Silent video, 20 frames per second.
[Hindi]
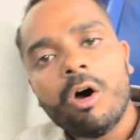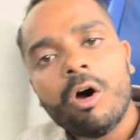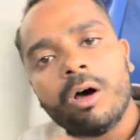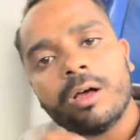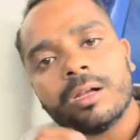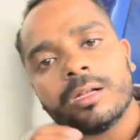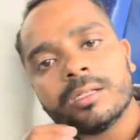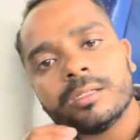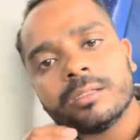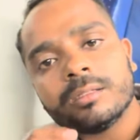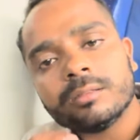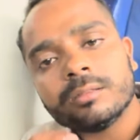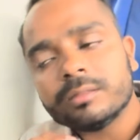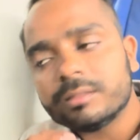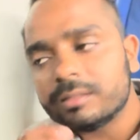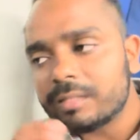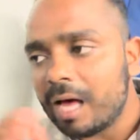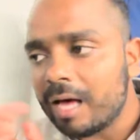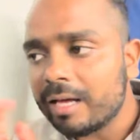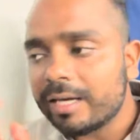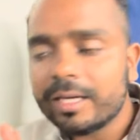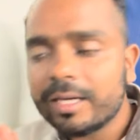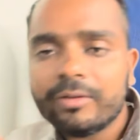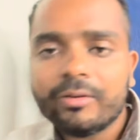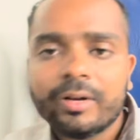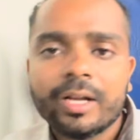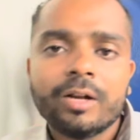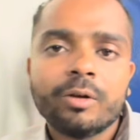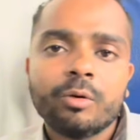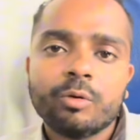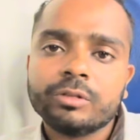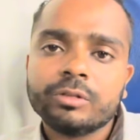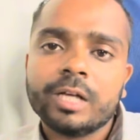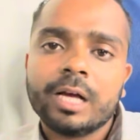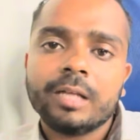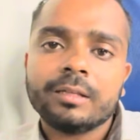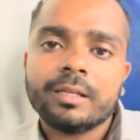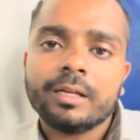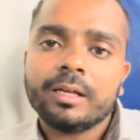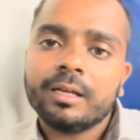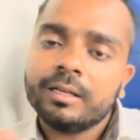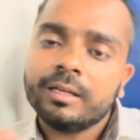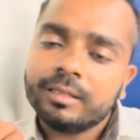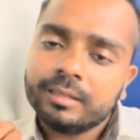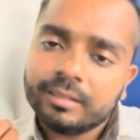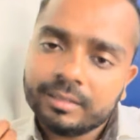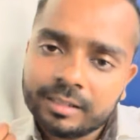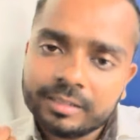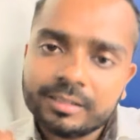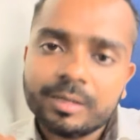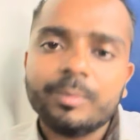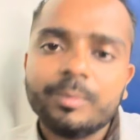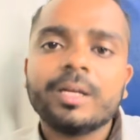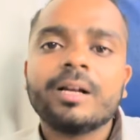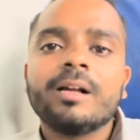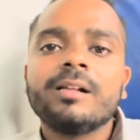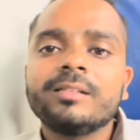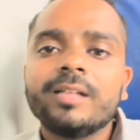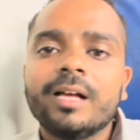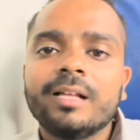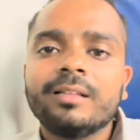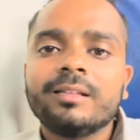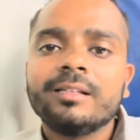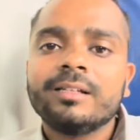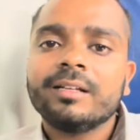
और सारे ट्रेन रुक जाते हैं ये जब निकल जाती